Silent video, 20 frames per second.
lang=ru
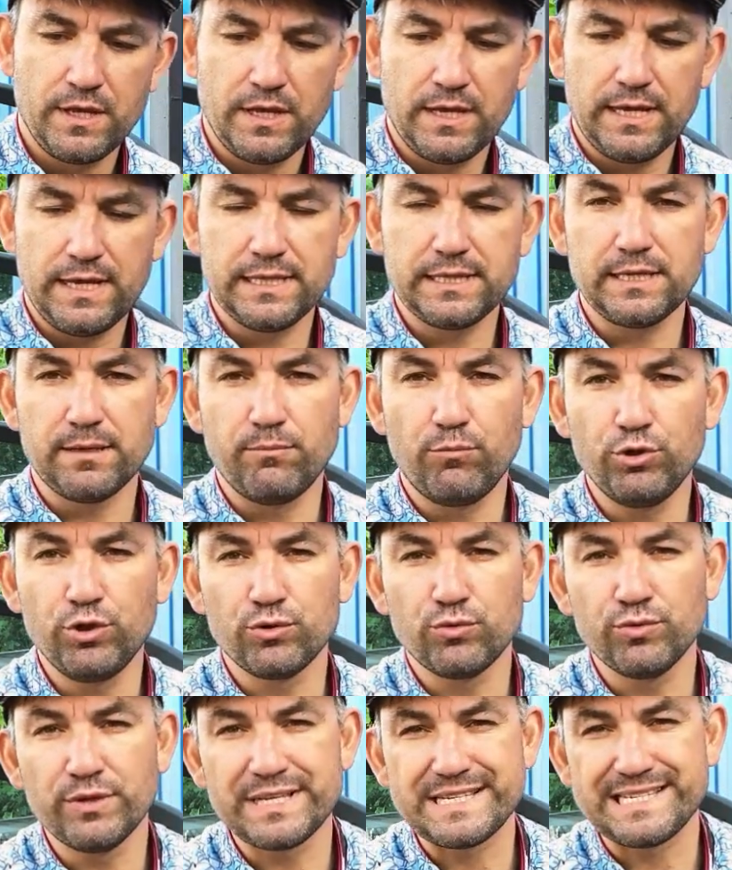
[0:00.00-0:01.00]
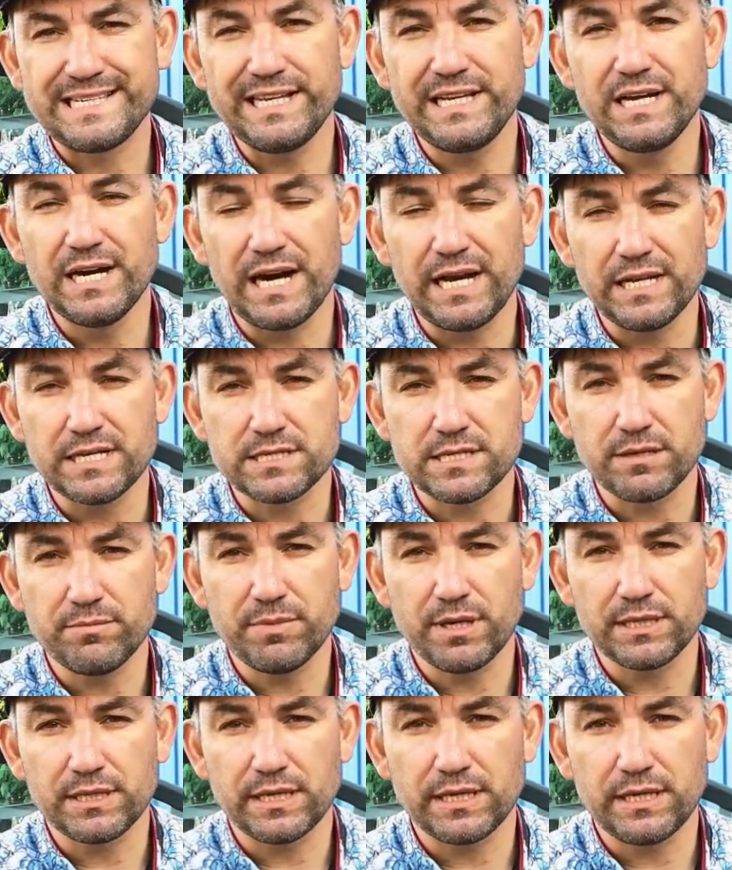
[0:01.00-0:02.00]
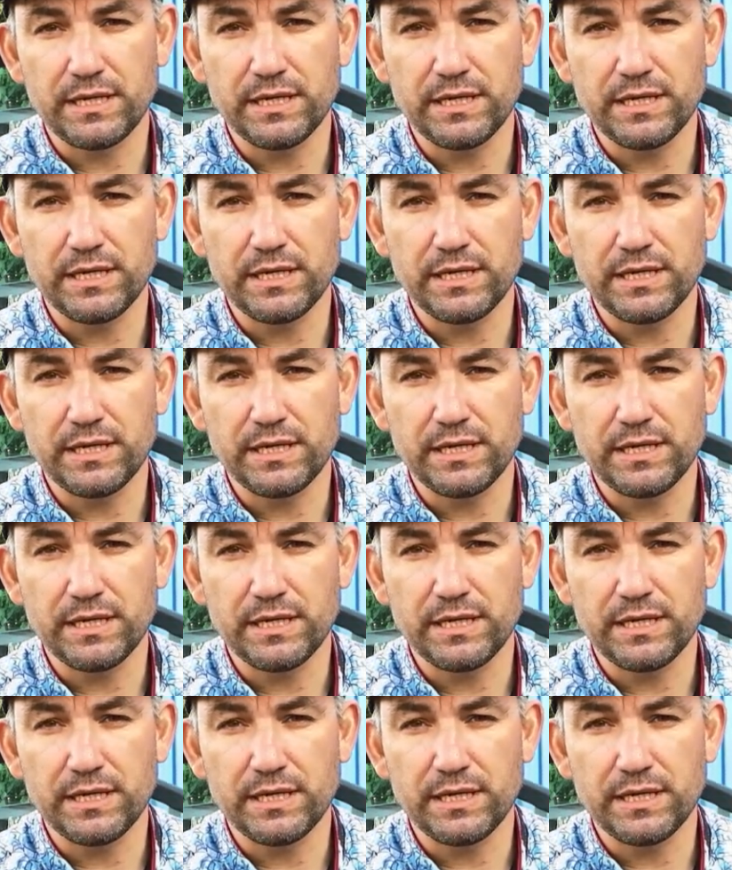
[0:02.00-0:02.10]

Это будет у нас Легалис, ребята.